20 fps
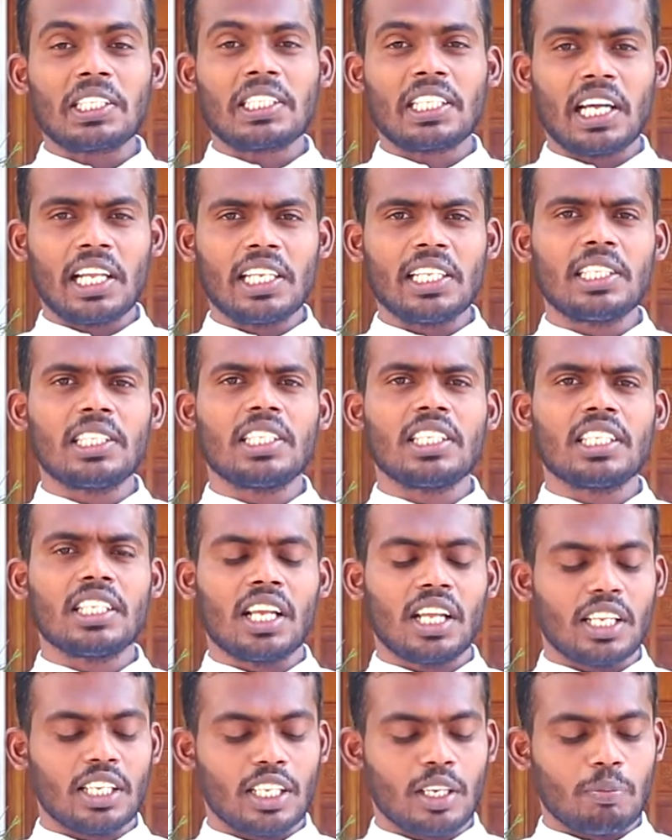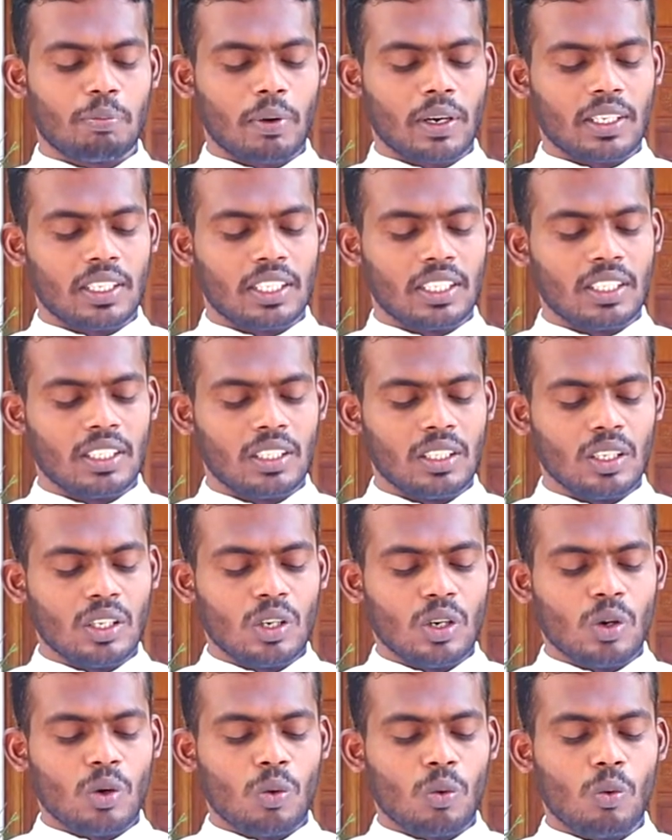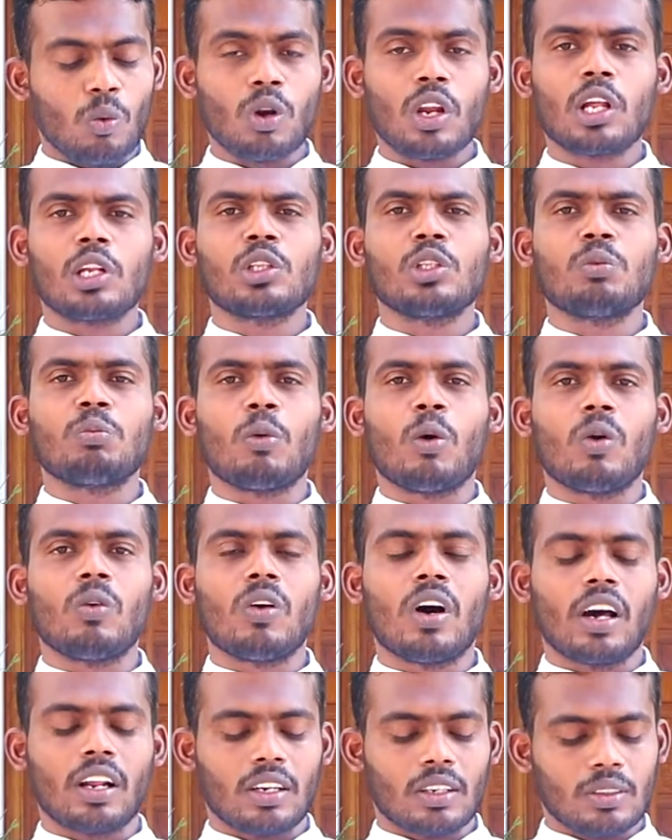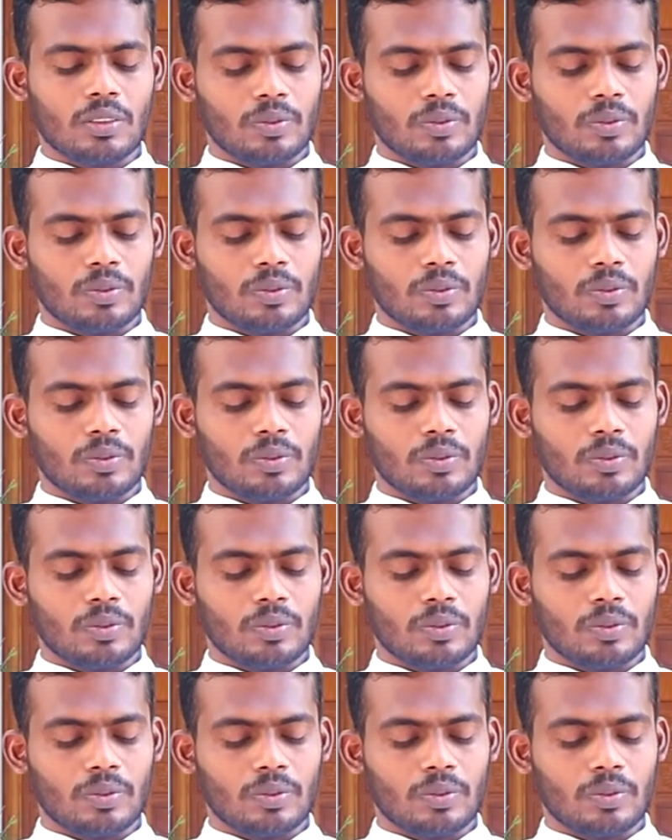தரித்து எரியப்பட்டு உலர்ந்து போவார்